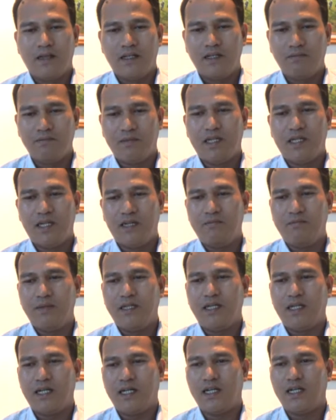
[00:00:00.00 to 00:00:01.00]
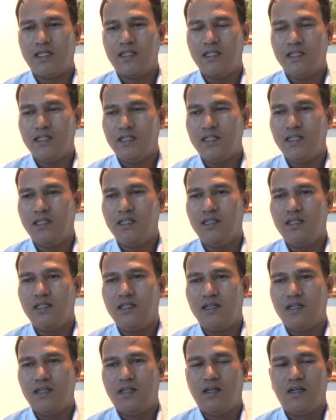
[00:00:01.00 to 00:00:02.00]
Di mana perikanan
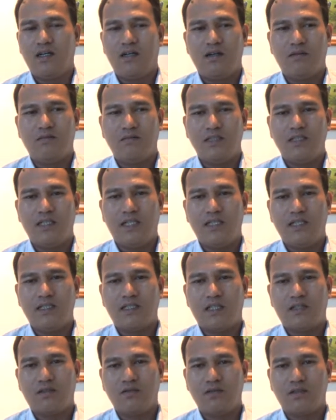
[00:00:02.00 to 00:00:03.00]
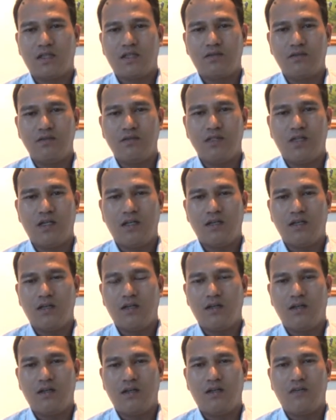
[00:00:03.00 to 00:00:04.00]
ini menjadi satu-satunya
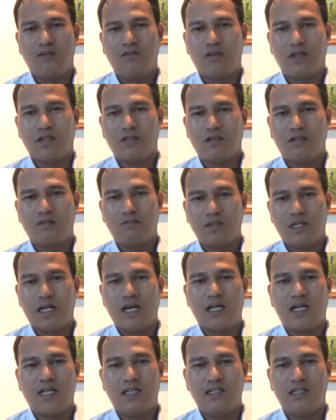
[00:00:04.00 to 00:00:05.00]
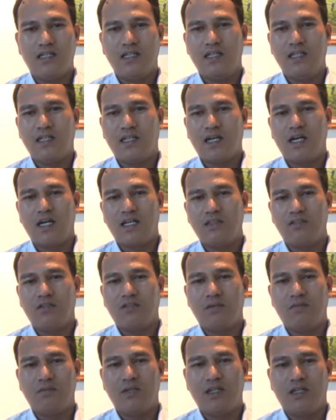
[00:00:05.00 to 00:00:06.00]
faktor menarik di nagari
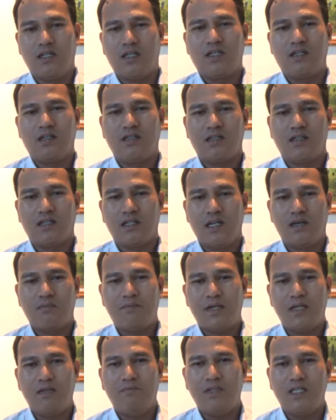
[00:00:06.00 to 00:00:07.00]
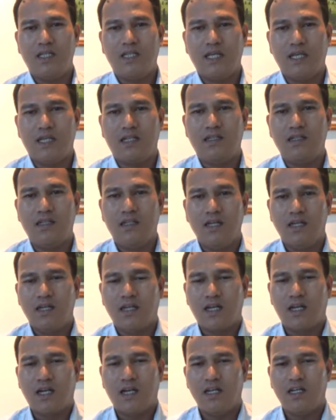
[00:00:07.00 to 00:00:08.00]
Sungai Beringin. Kenapa demikian?
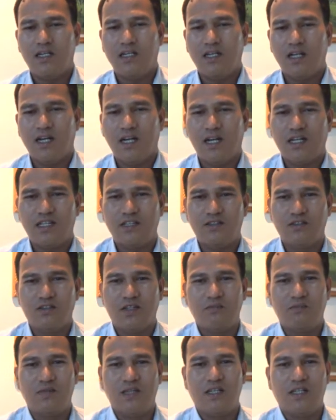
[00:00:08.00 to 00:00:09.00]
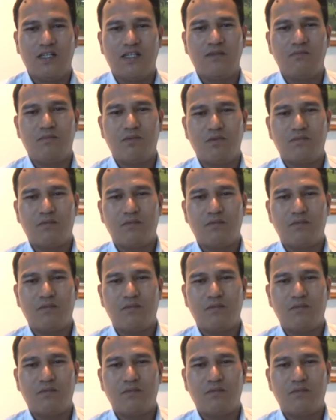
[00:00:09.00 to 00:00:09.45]
karena di Nagari Sungai Beringin